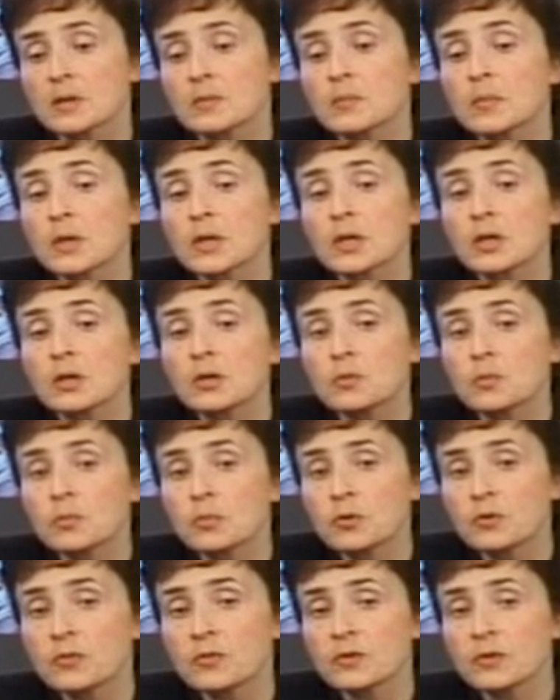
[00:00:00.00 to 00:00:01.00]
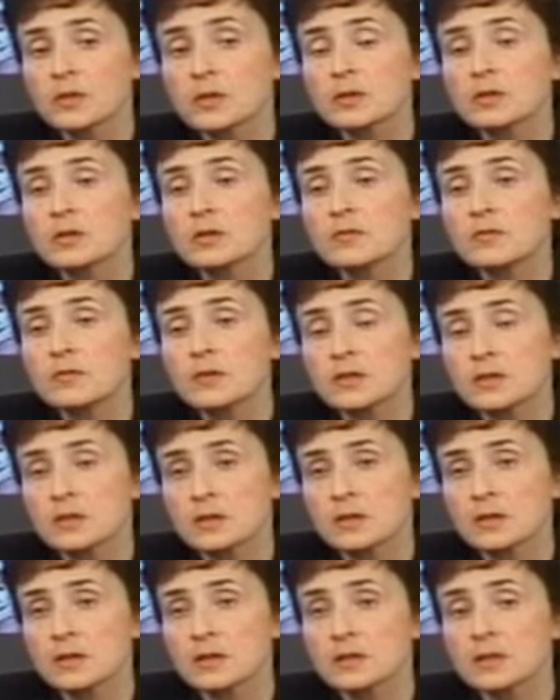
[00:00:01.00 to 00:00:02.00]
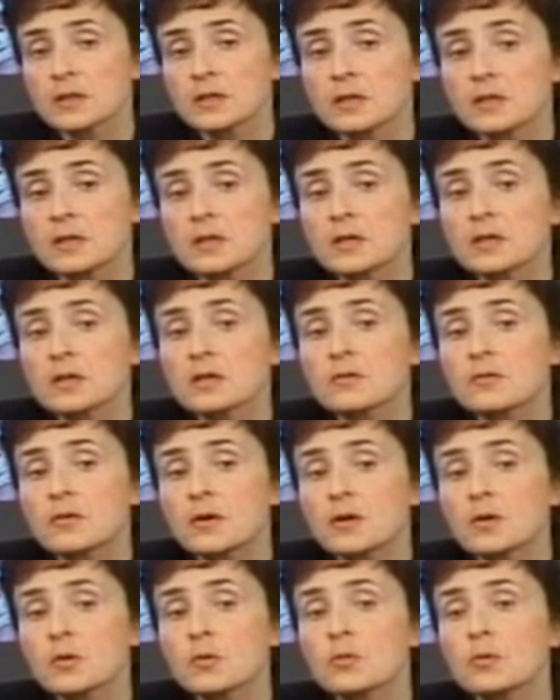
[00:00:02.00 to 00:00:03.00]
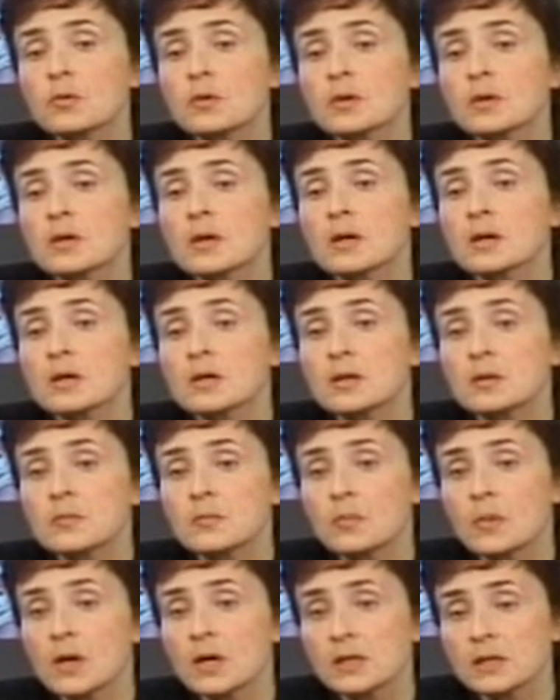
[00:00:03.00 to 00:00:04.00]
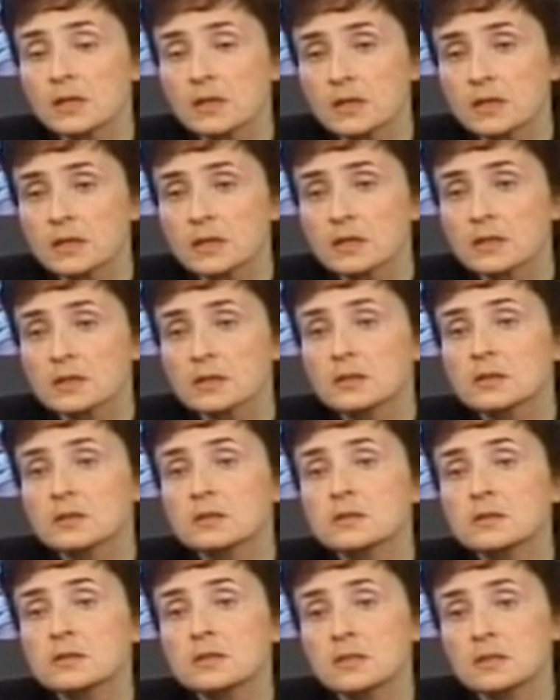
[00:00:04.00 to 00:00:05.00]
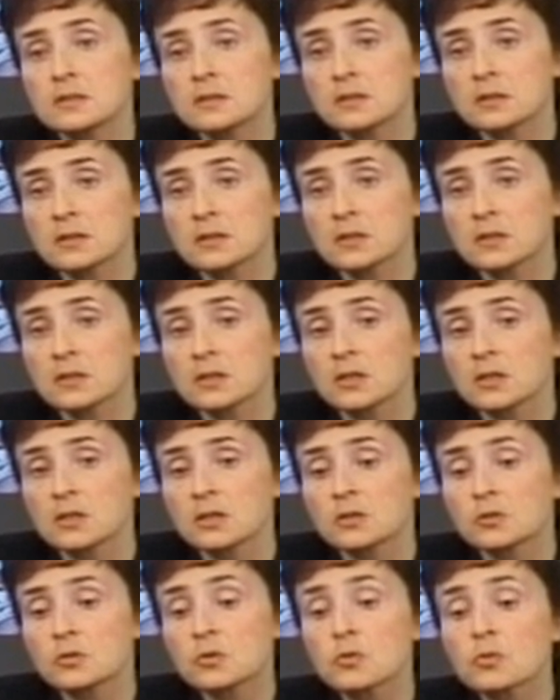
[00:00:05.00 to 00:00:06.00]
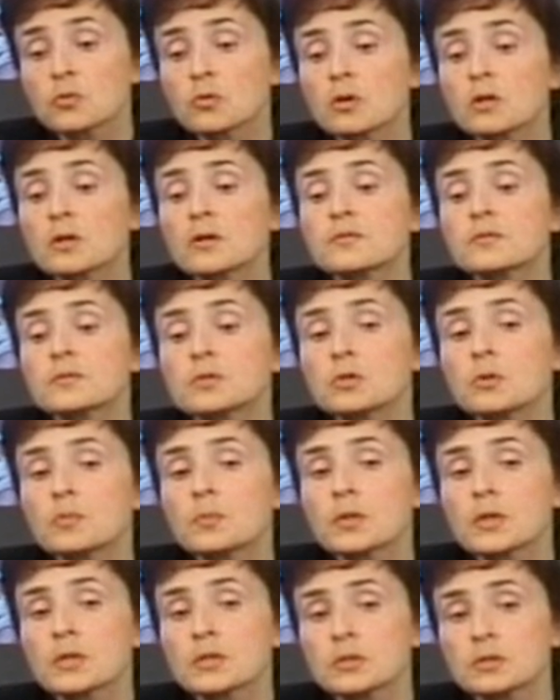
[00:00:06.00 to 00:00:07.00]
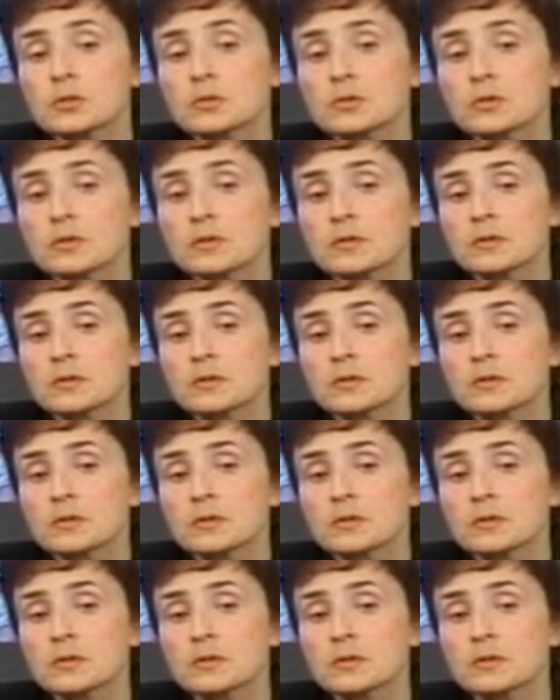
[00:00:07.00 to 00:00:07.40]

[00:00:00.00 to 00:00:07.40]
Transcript: Моя любовь невинна, я говорю, как маленькие дети. Друг, все пройдет.